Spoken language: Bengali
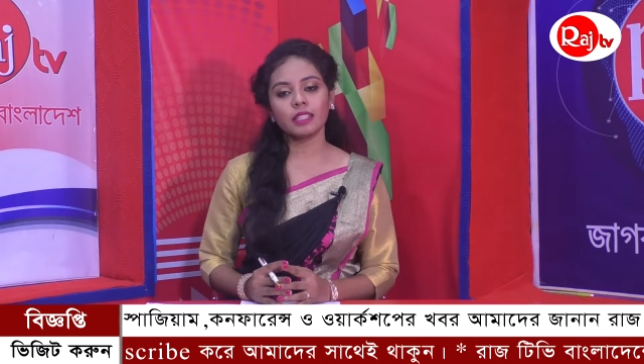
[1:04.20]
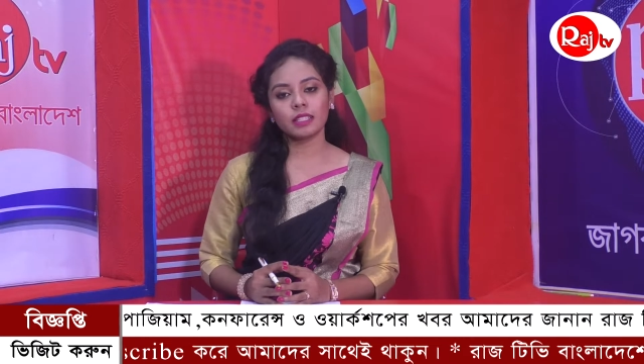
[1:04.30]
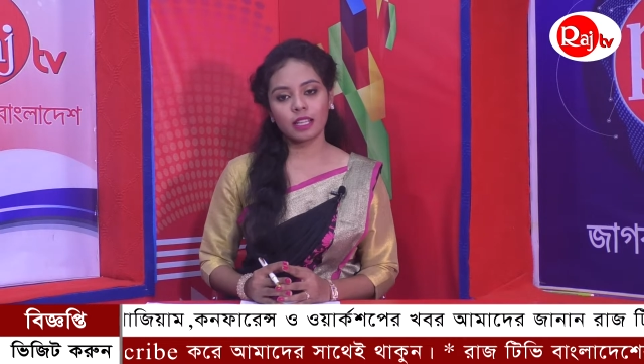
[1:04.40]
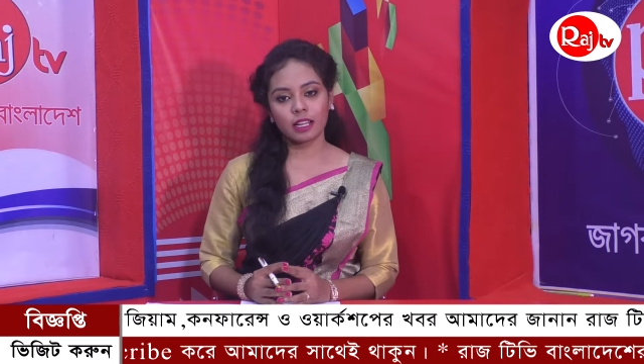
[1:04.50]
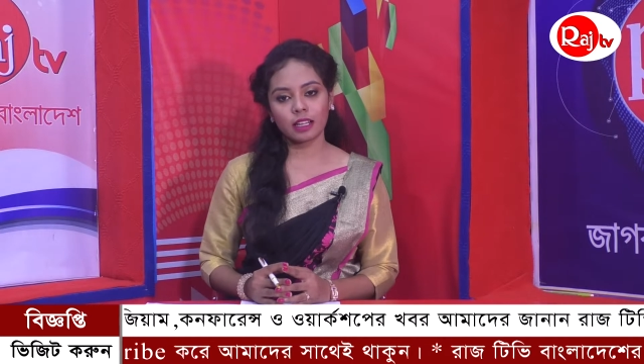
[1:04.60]

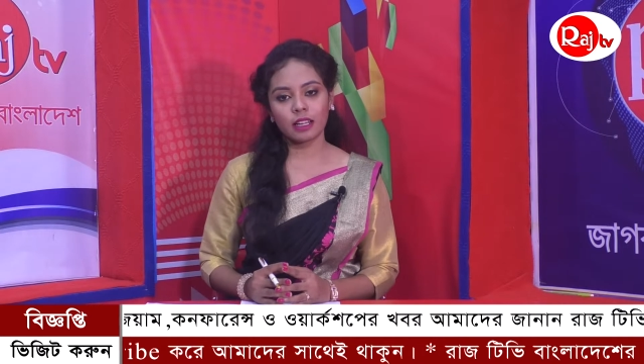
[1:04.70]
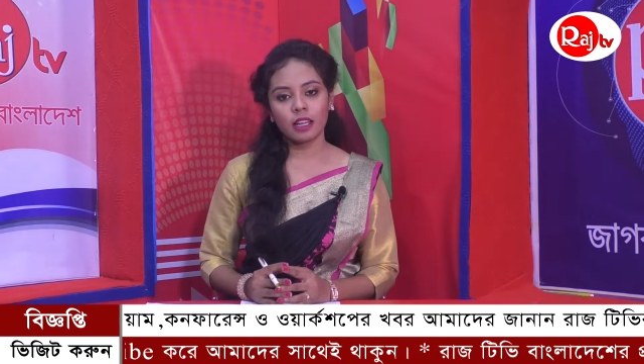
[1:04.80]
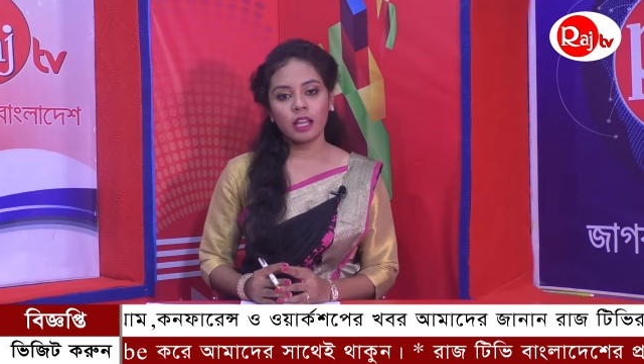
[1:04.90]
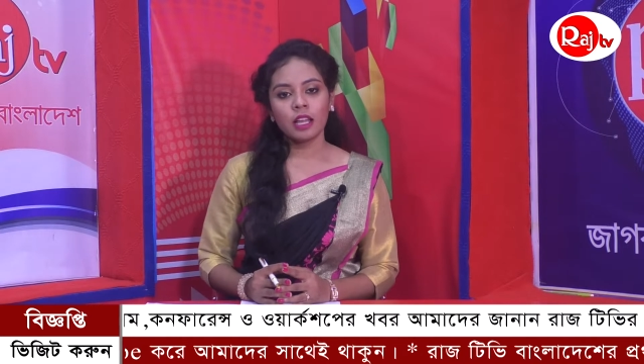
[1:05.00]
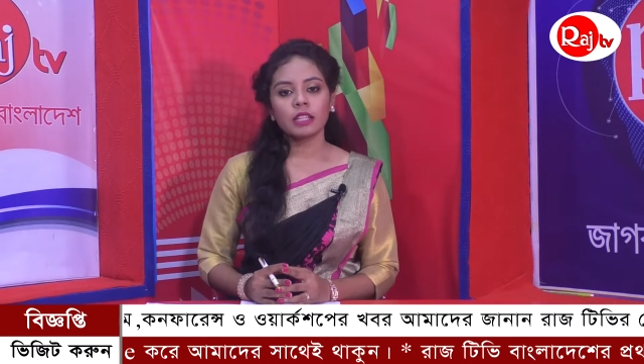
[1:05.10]
ইস্তেহারে
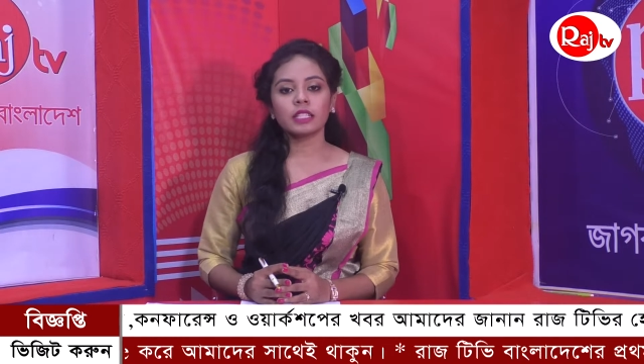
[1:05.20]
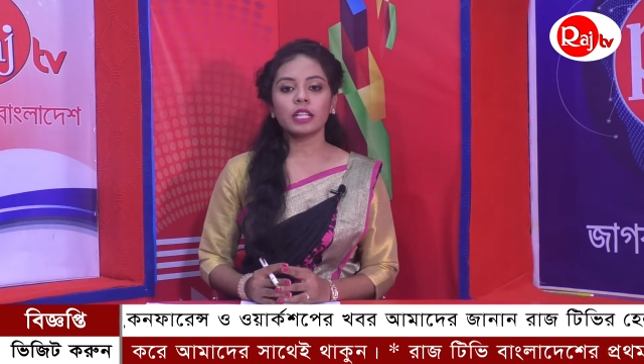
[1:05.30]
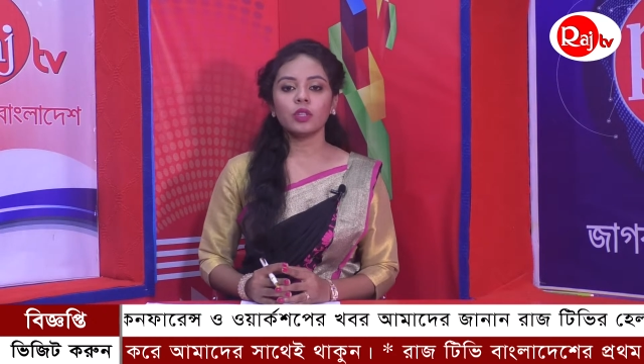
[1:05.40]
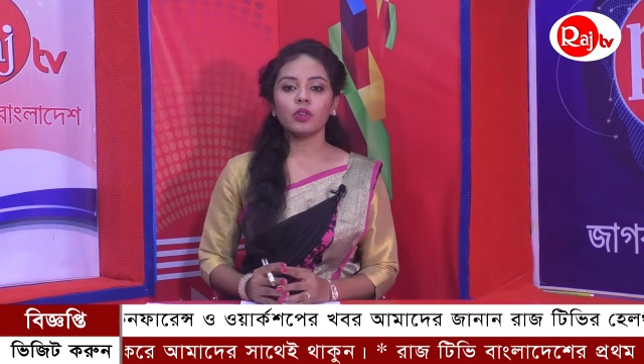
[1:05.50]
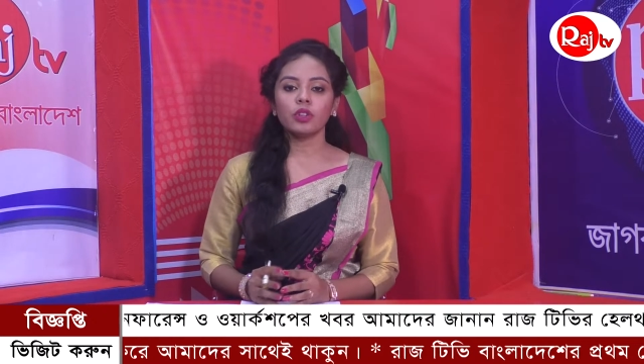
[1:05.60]

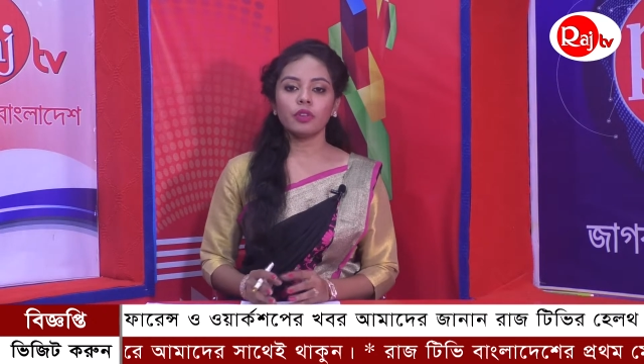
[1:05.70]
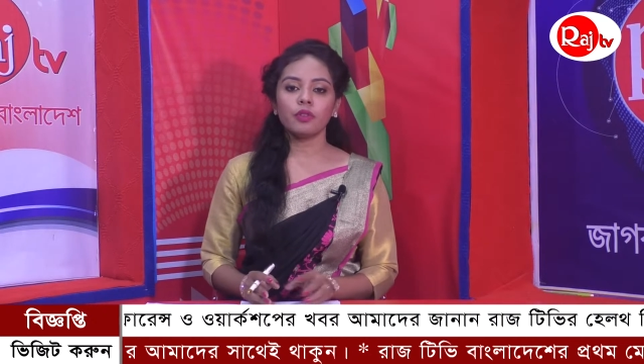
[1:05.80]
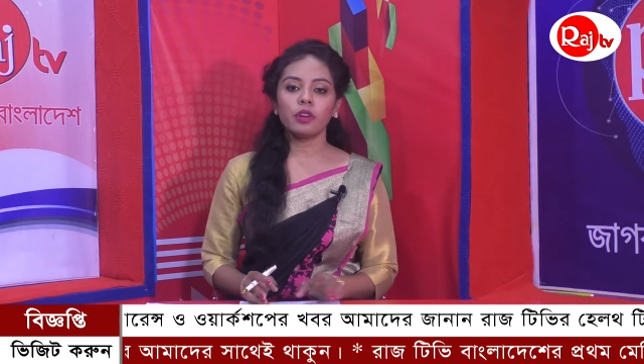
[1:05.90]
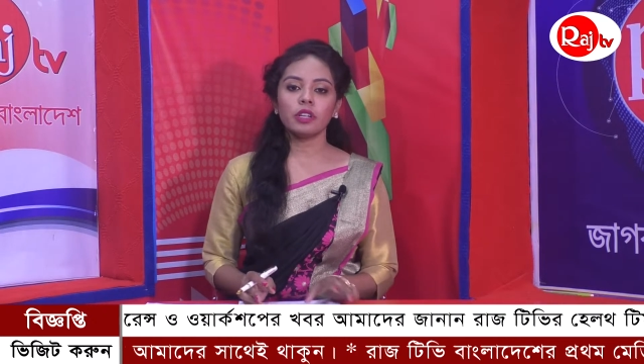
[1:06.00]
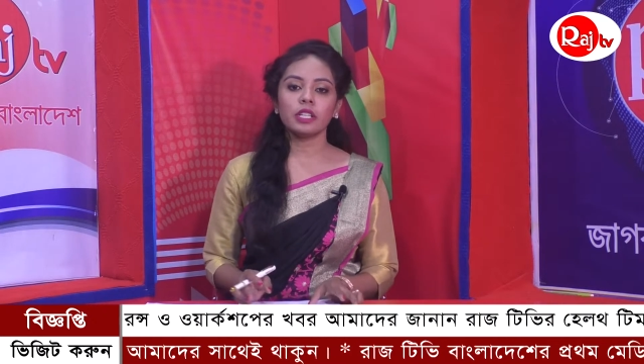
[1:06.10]
জাতীয়
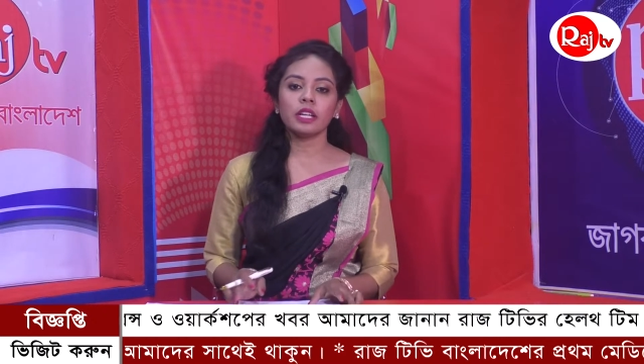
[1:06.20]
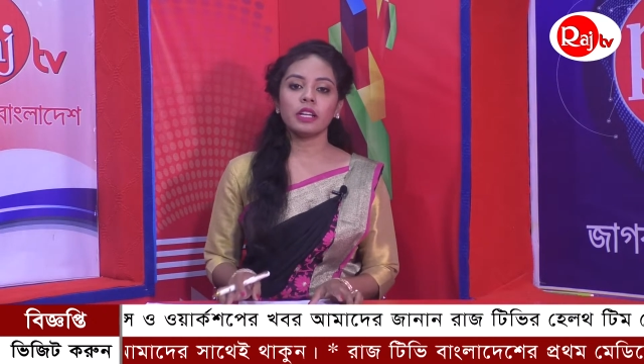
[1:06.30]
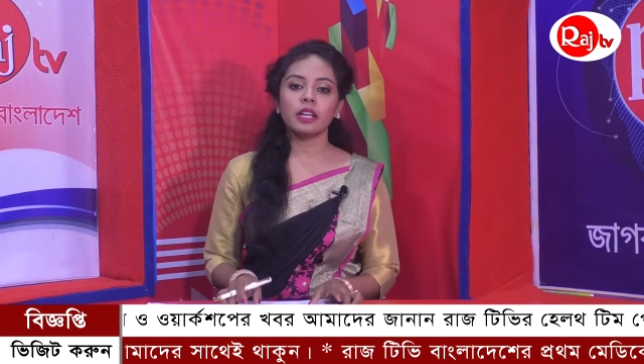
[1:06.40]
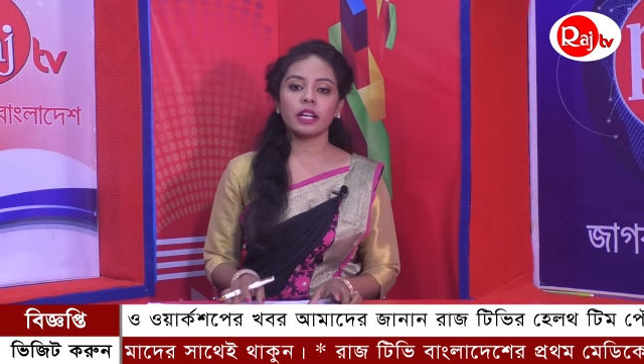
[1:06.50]
ঐক্যফ্রন্টে